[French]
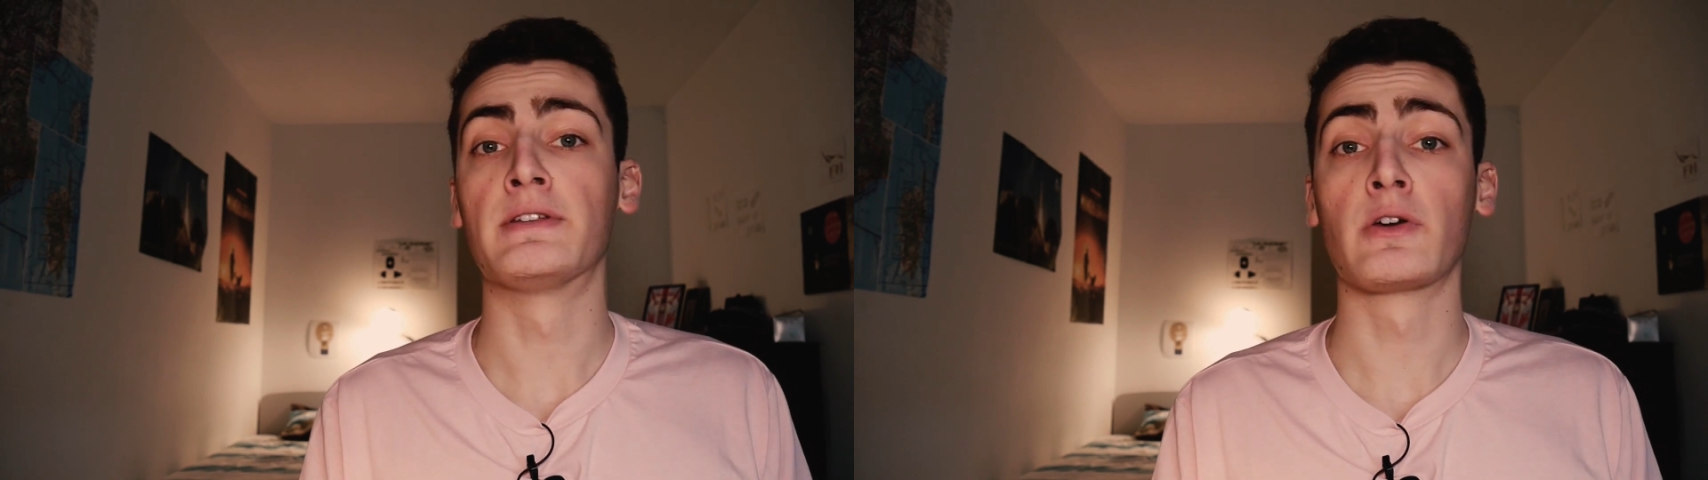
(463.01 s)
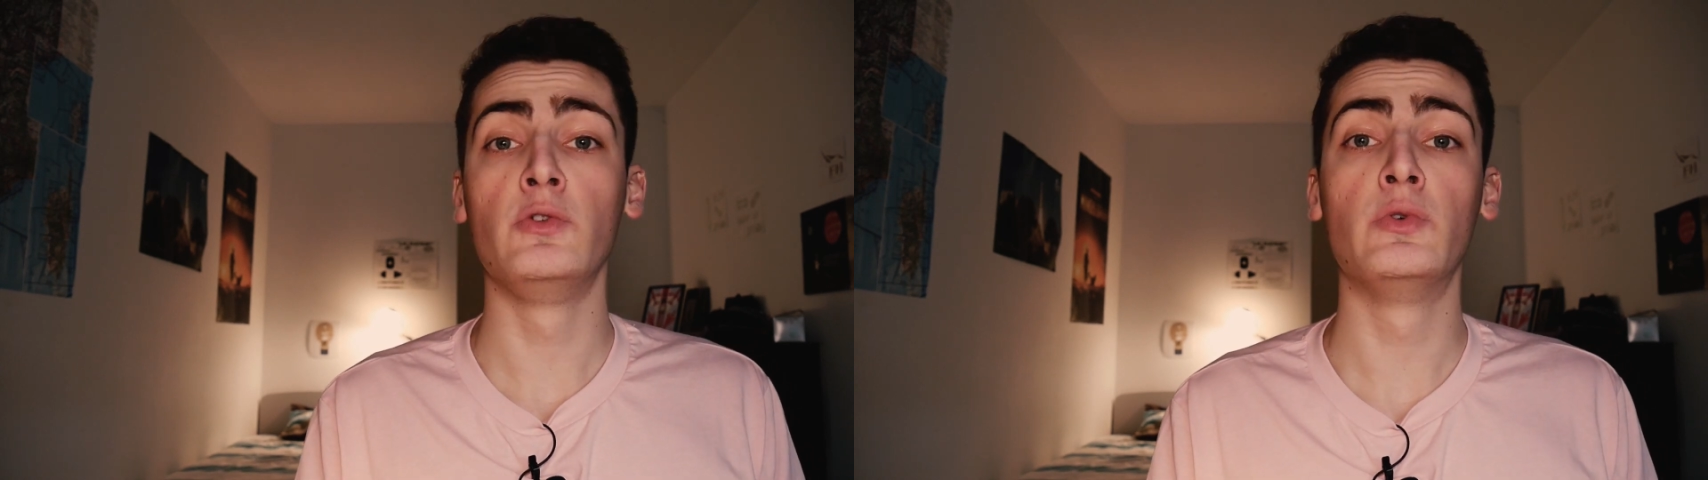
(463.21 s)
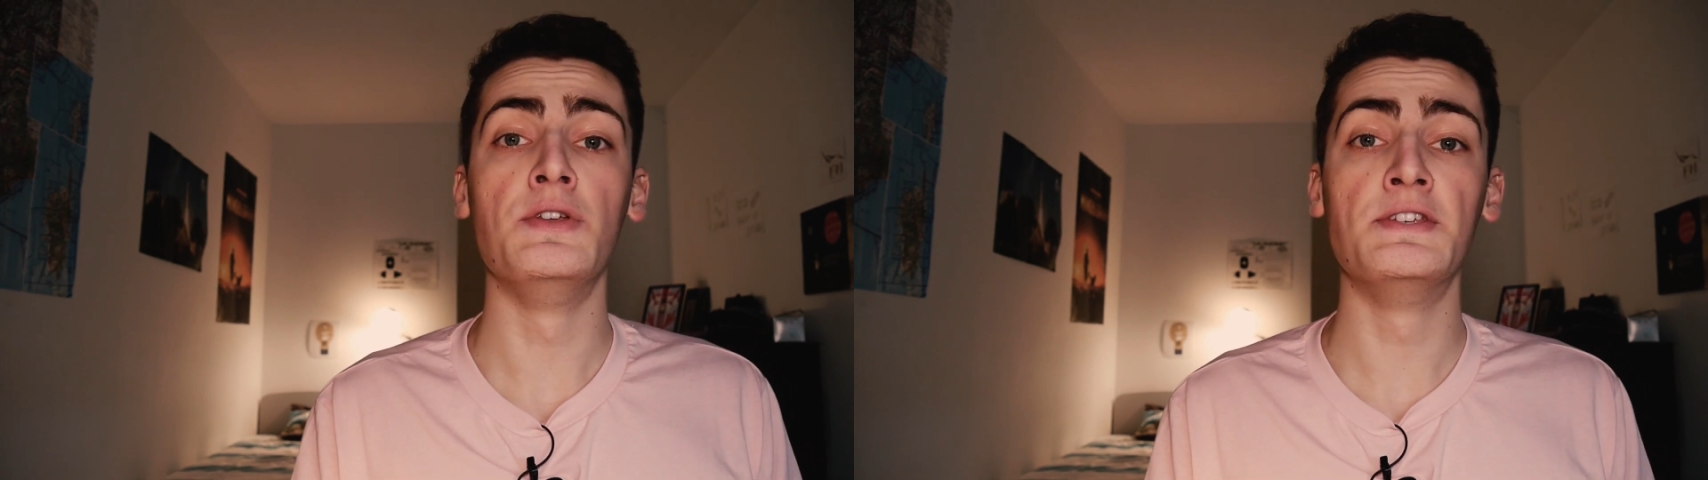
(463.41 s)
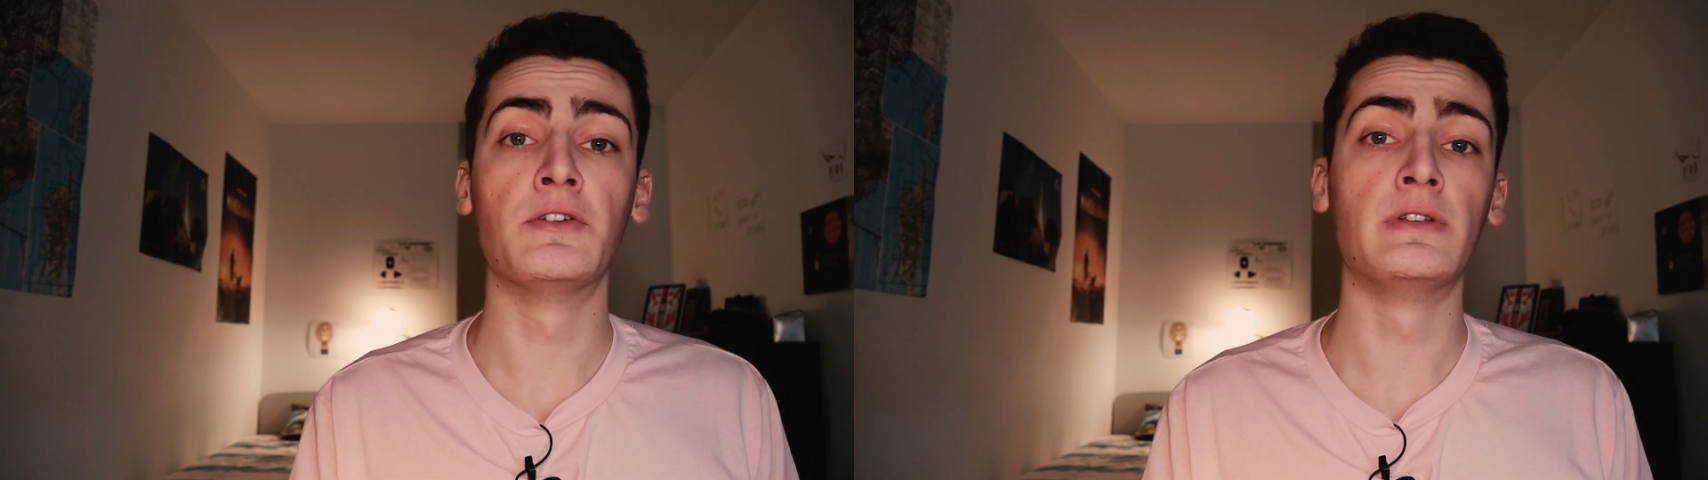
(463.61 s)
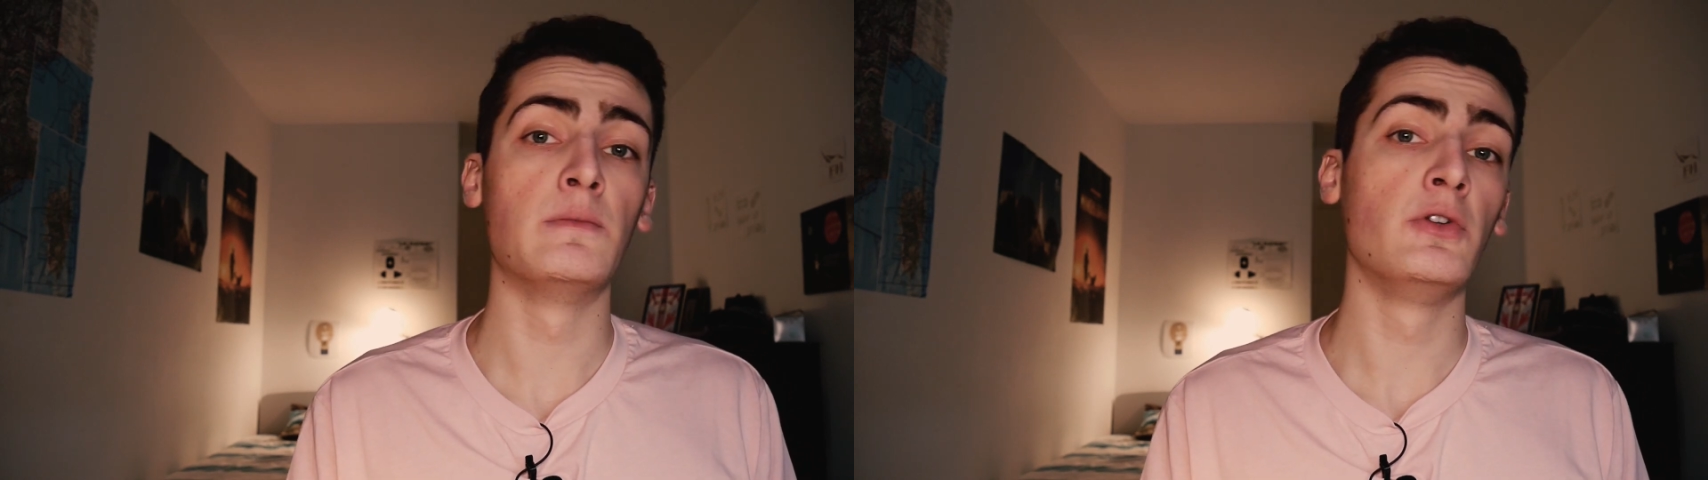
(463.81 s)
être utilisés
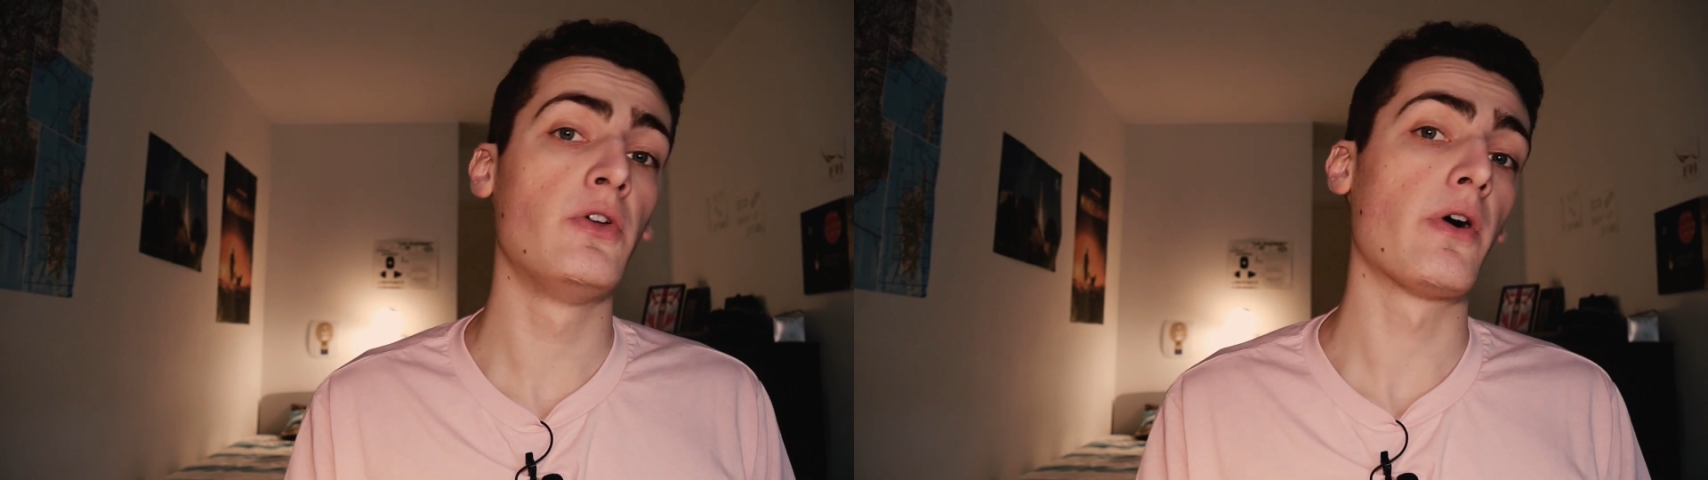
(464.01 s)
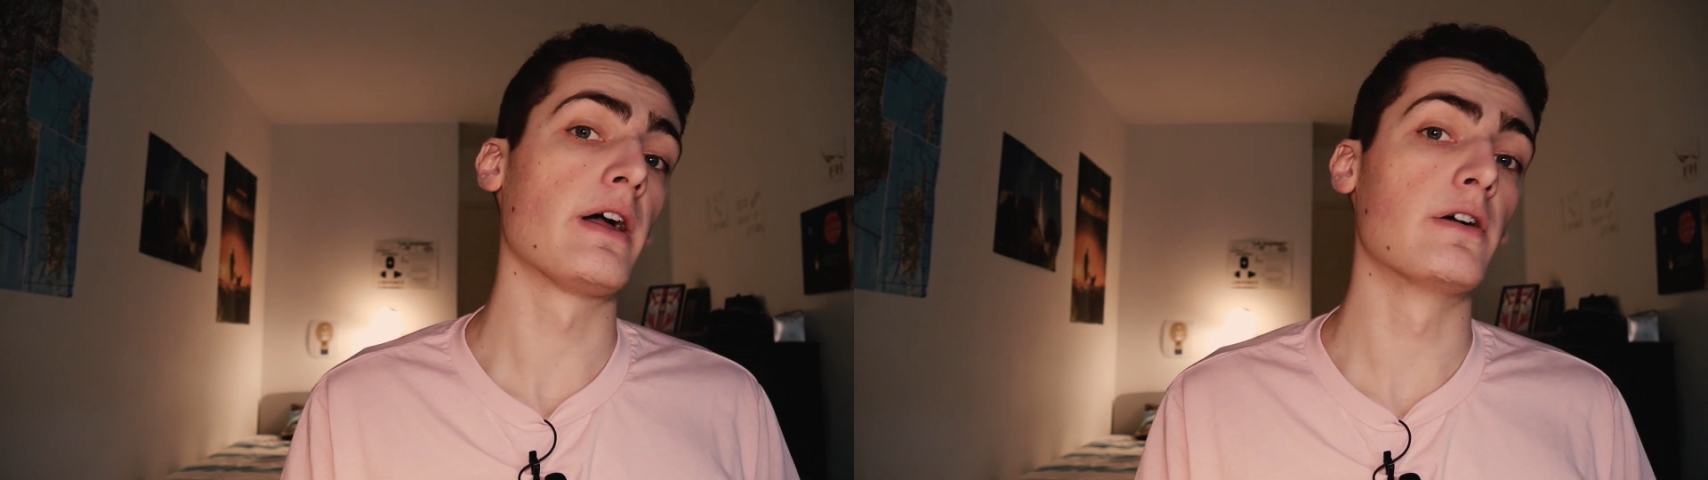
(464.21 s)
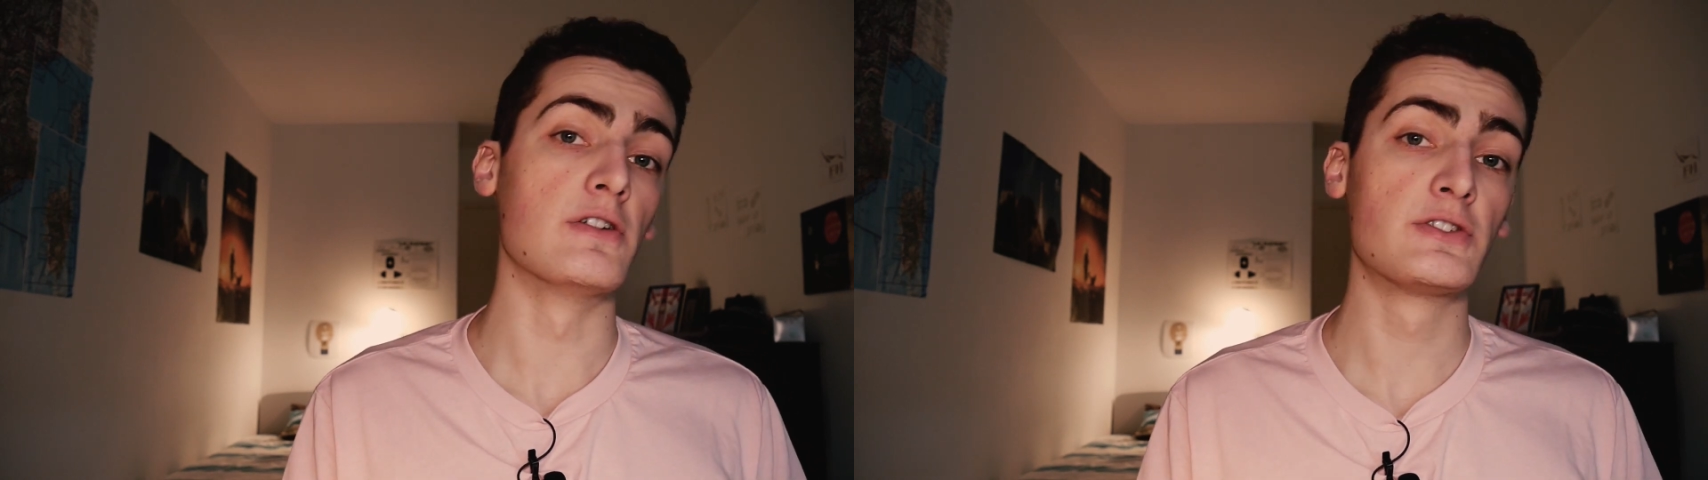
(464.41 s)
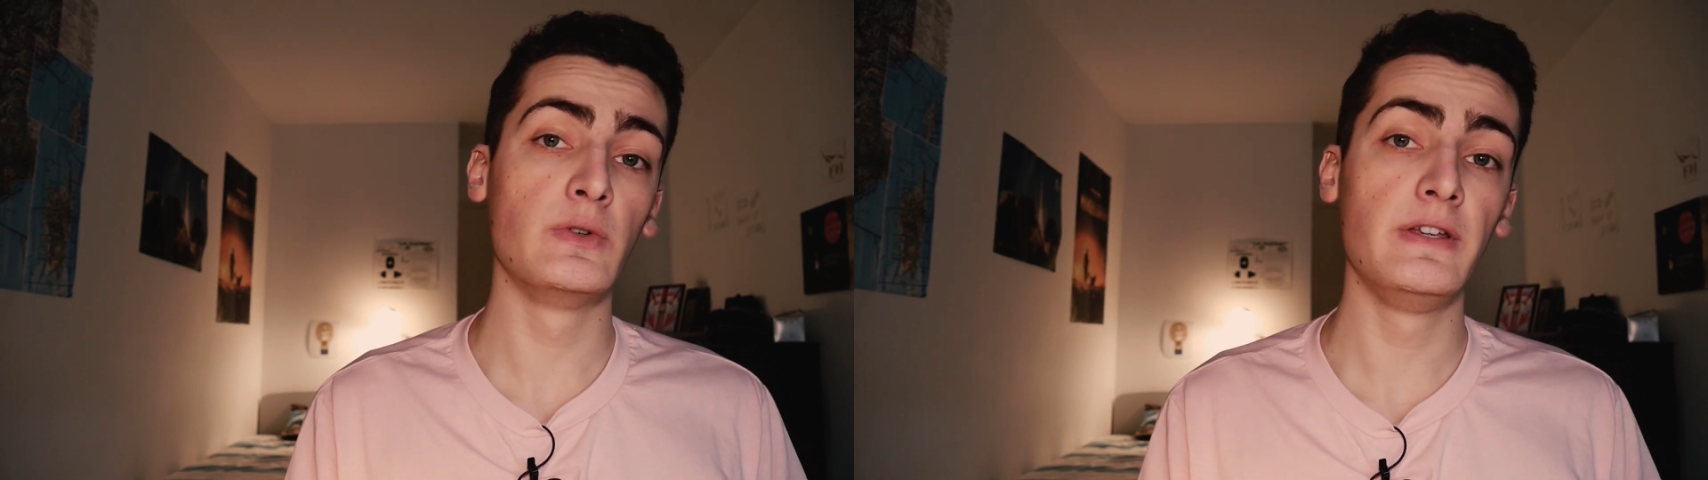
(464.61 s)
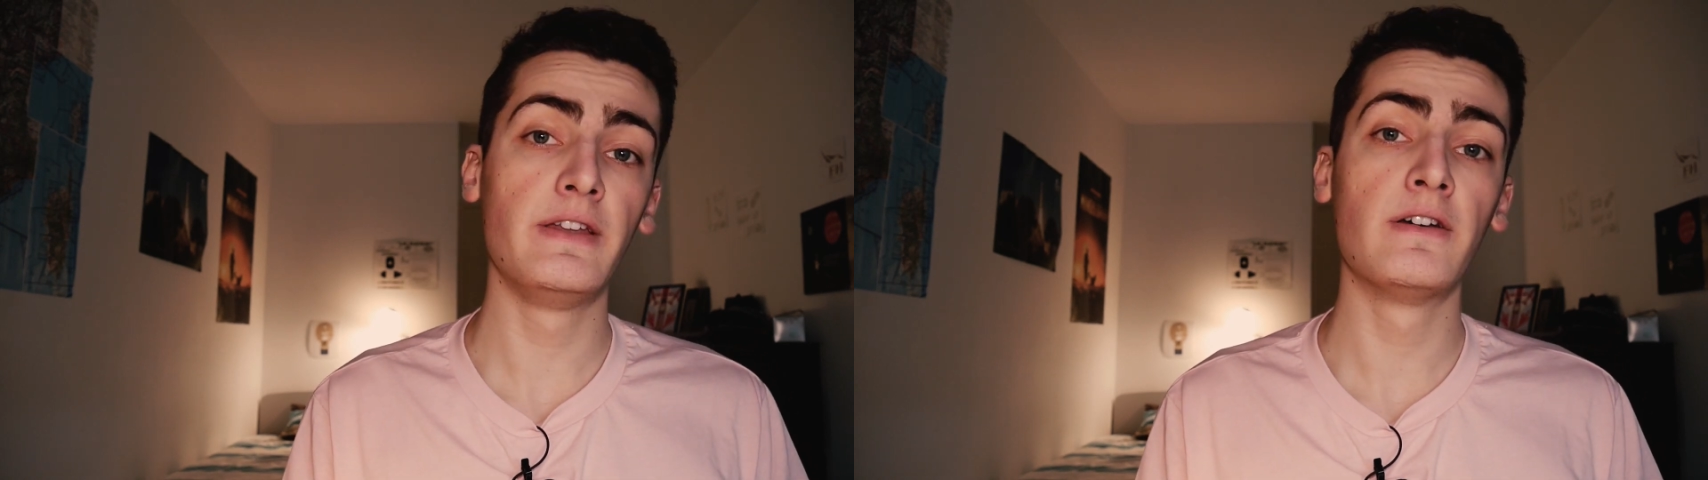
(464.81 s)
dans des moteurs à ergols
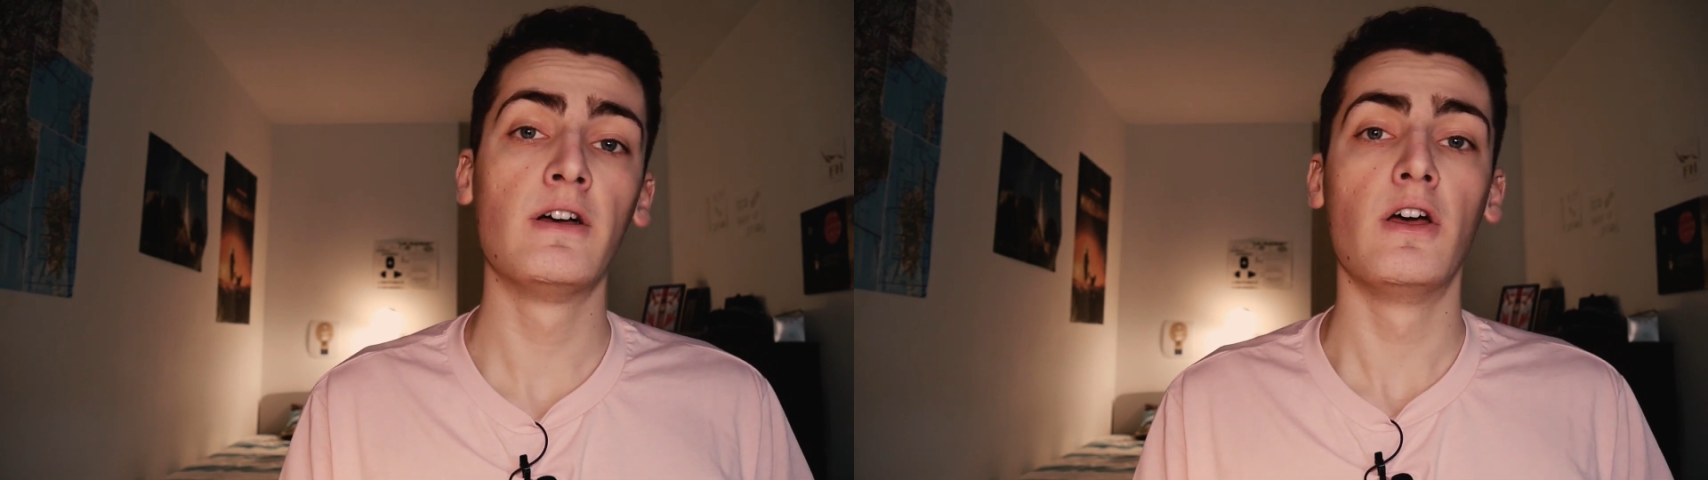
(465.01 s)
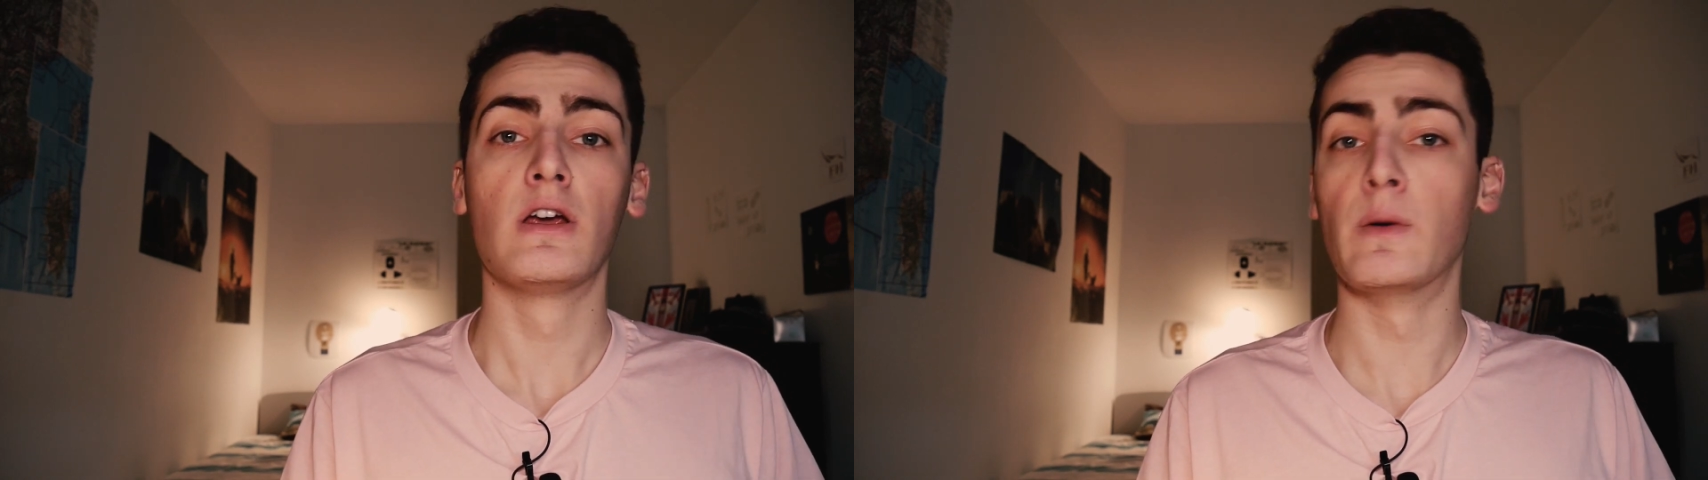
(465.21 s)
solides,